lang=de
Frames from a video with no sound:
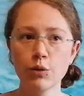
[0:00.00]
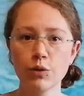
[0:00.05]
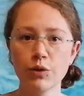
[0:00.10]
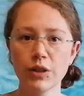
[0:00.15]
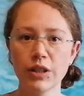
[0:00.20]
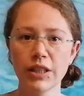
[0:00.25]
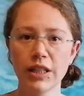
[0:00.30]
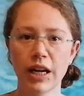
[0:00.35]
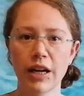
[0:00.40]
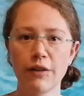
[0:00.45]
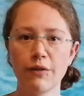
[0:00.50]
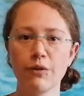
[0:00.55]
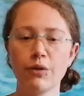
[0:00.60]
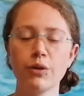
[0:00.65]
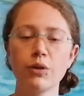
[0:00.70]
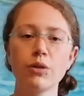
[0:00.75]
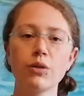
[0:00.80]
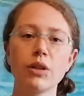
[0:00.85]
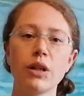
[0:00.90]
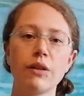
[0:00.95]
gut für dich
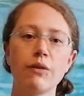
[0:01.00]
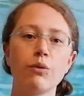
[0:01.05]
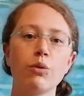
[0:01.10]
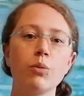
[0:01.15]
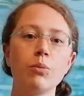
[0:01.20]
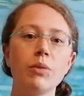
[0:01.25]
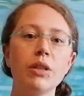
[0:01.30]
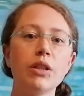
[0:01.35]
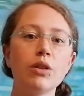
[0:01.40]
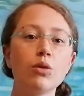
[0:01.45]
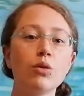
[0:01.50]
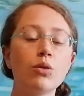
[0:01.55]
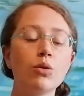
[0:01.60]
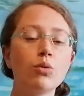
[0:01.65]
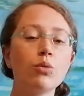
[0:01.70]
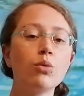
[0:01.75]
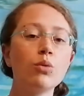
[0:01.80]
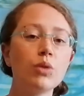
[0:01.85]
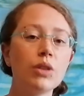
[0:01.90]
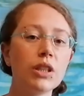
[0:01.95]
anfühlt oder womit
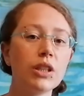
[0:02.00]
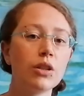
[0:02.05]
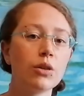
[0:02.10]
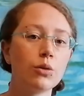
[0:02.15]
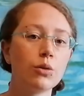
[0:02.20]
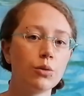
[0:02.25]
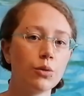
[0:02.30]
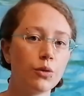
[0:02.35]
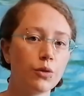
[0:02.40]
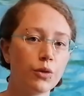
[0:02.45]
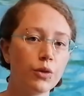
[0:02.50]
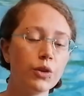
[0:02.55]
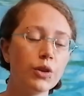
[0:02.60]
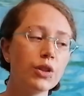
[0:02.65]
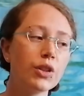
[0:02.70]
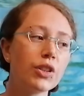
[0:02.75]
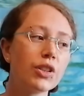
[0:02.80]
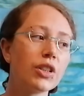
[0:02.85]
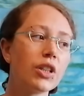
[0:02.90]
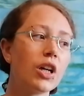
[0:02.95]
du dich gut
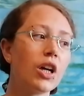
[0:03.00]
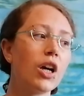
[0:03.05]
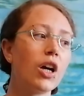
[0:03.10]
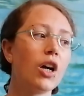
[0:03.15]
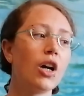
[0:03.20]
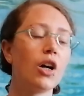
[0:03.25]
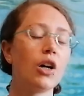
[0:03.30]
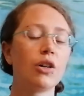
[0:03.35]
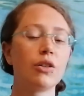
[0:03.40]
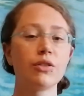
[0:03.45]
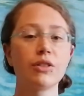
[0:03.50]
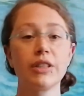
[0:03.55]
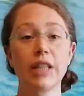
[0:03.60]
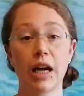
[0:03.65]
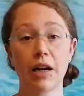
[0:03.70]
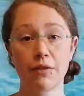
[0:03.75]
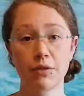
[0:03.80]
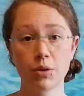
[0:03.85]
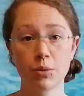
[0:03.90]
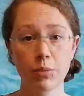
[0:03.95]
fühlst und
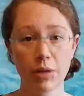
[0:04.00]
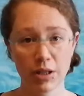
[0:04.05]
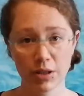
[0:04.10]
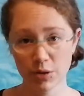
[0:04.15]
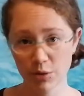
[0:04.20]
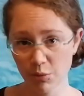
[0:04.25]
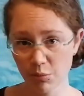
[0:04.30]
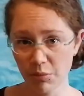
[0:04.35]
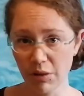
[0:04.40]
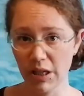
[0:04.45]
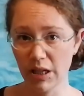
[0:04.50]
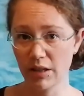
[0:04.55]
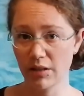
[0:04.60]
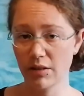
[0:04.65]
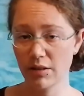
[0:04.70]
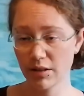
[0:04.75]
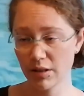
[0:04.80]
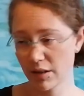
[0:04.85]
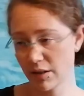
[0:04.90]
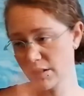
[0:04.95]
davon machst du mehr.
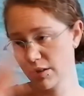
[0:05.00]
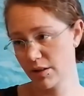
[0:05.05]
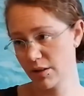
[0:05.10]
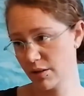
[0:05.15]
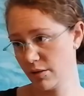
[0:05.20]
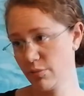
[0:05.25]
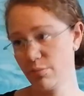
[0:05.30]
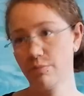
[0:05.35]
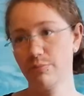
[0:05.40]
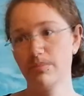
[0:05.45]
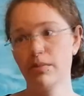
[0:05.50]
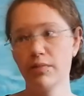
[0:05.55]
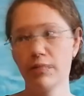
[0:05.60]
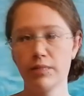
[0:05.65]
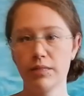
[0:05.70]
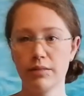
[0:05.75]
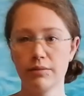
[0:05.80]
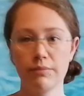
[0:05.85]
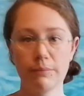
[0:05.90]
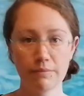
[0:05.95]
Das kann jetzt
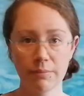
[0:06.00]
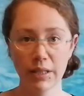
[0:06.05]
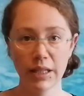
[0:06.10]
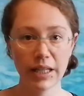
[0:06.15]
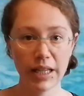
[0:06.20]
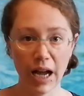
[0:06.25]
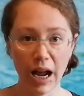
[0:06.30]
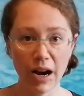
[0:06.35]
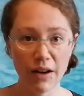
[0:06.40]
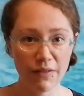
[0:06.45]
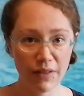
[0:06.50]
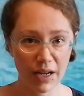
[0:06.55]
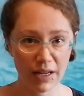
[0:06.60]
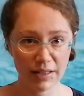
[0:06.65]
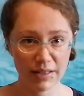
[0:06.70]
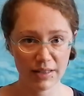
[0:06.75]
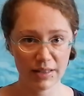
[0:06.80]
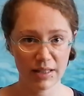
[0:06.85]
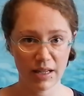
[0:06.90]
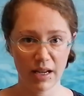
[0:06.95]
egal
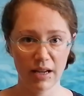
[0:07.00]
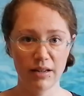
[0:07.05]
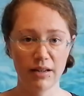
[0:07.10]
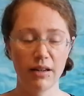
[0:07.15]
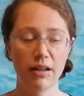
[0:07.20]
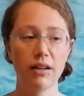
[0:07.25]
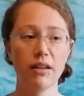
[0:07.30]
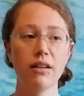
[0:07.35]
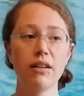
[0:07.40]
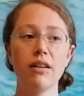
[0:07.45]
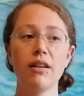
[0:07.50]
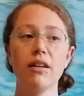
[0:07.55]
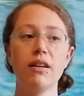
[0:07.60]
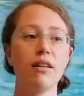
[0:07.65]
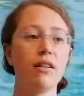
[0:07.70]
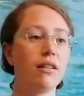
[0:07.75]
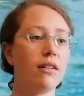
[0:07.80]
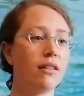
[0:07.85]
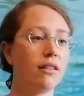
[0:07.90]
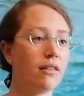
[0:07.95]
was sein. Ja?
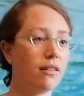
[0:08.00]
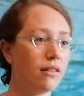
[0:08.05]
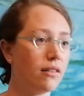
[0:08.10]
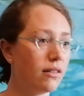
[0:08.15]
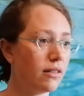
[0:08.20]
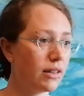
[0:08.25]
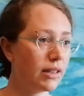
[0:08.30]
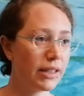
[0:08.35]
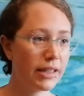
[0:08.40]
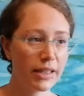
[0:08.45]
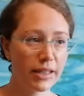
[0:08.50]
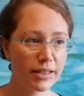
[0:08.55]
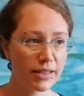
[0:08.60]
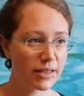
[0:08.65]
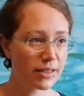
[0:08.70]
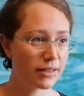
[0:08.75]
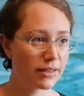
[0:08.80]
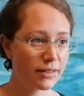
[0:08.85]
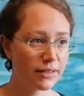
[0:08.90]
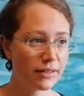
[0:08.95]

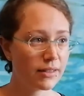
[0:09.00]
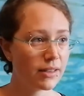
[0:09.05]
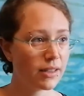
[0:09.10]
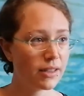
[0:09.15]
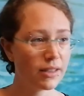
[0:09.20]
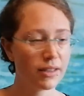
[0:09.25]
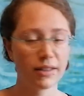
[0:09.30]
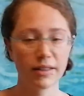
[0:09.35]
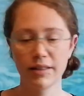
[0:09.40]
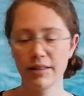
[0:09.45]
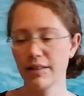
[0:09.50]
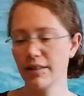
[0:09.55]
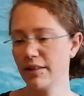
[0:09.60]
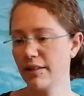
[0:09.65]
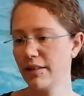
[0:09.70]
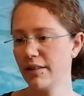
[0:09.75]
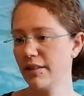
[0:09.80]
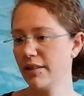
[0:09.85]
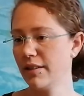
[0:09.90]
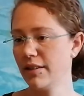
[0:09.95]
Lesen,
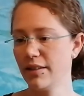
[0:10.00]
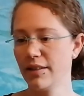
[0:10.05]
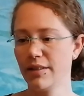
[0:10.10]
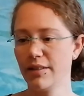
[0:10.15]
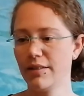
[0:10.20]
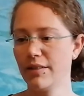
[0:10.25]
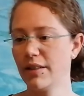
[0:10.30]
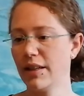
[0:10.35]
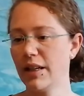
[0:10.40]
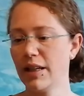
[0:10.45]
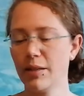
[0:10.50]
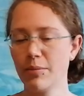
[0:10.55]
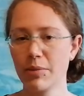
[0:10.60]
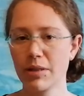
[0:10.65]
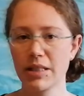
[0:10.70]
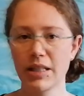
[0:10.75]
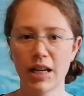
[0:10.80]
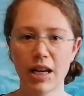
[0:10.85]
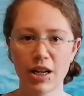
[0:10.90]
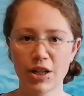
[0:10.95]
äh, eine
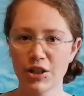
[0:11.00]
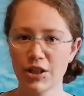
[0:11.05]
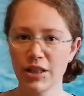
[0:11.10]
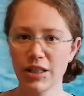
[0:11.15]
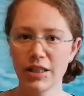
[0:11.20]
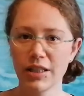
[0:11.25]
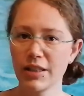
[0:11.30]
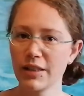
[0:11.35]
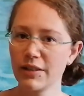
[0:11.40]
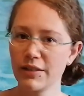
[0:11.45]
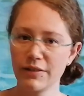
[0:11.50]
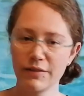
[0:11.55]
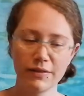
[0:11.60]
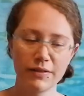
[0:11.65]
Massage,